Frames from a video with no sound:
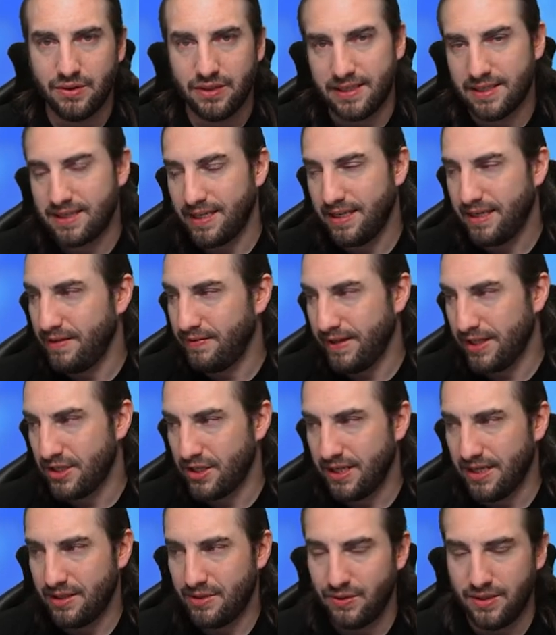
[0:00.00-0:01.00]
Und das kann der die
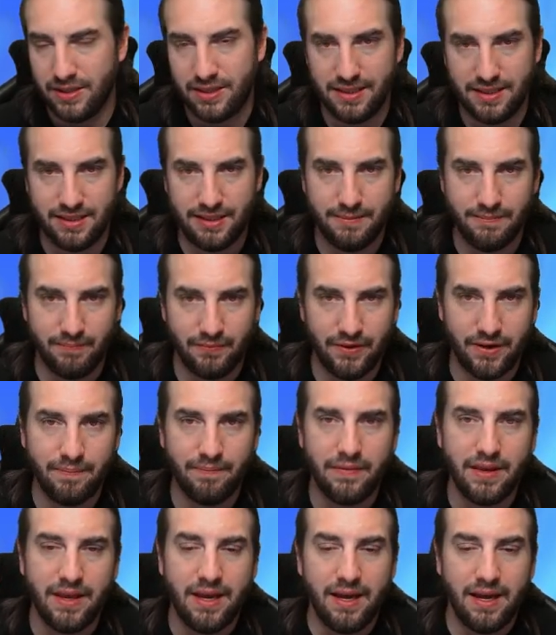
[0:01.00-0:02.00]
Walcher natürlich nicht. Ne?
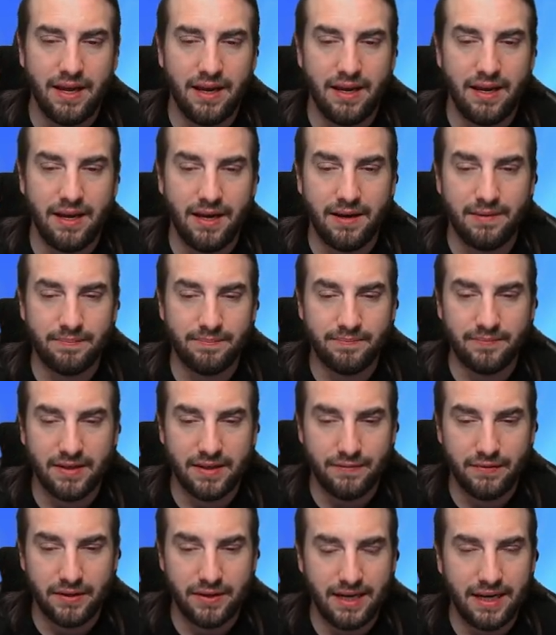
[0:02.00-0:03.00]
Ähm,
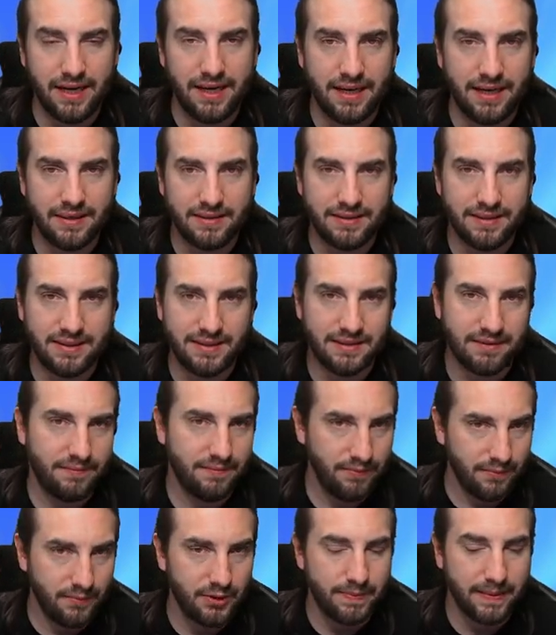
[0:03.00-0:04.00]
von daher
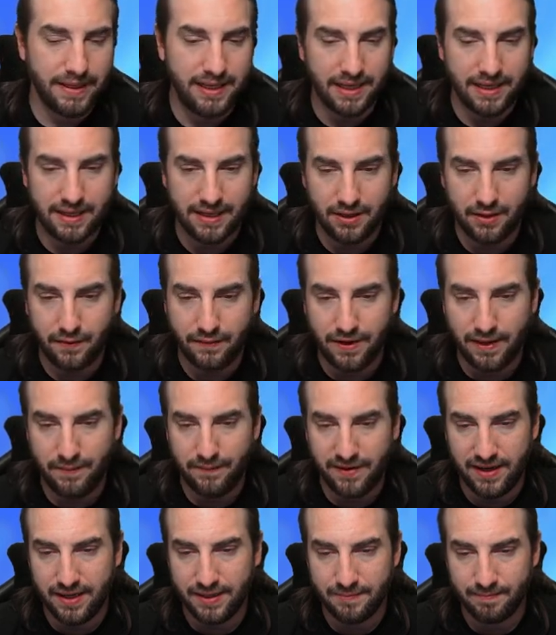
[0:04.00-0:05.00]
äh, muss man da dann darauf
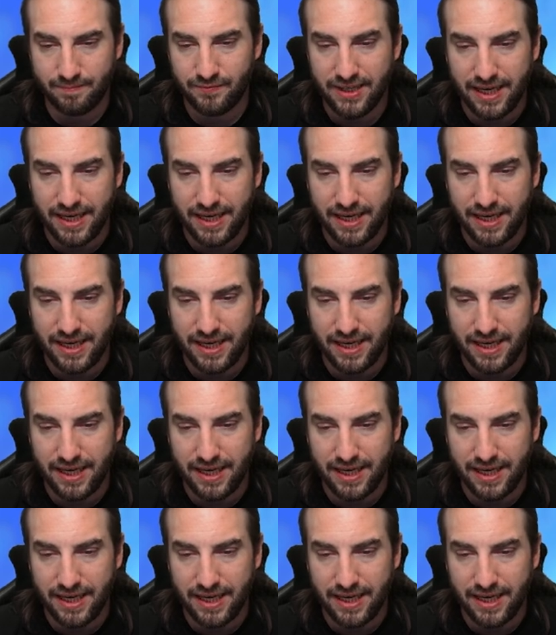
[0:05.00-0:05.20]
abwarten.